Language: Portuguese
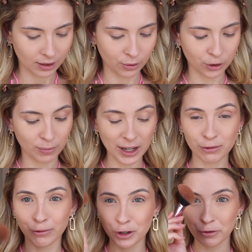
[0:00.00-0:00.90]
Quanto mais
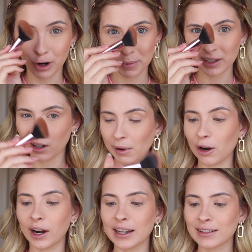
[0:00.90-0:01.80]
fofinho for o pincel,
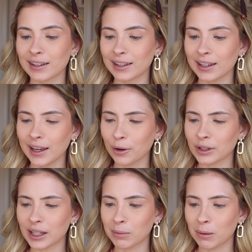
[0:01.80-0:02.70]
melhor. Esse aqui é o
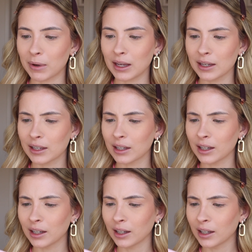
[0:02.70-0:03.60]
da TB
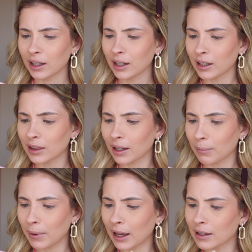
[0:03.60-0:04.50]
Make
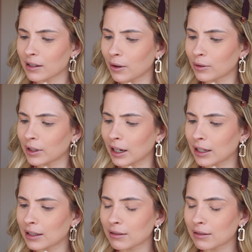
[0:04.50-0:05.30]
TB03.